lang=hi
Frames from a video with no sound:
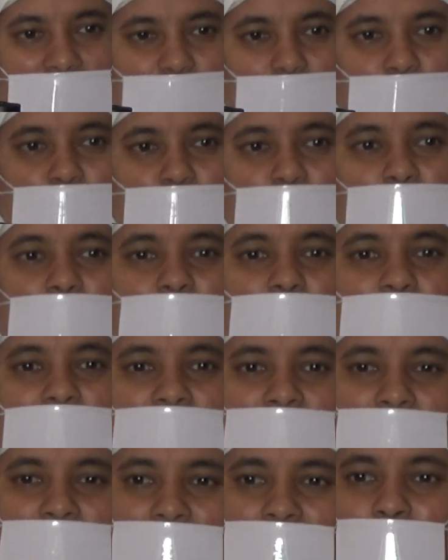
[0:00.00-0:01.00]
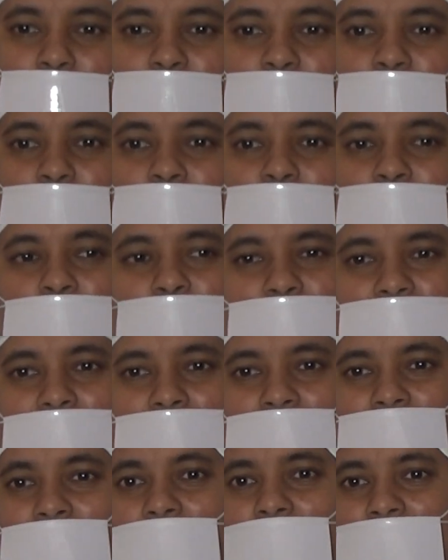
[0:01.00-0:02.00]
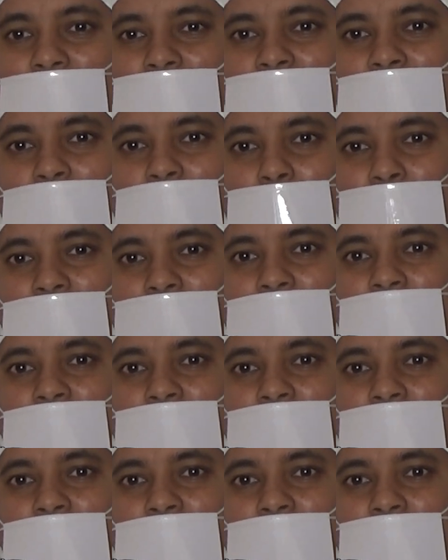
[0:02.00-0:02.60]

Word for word: तेवर तो यूं क्यों है एटीट्यूड तो यूं क्यों है ऐसे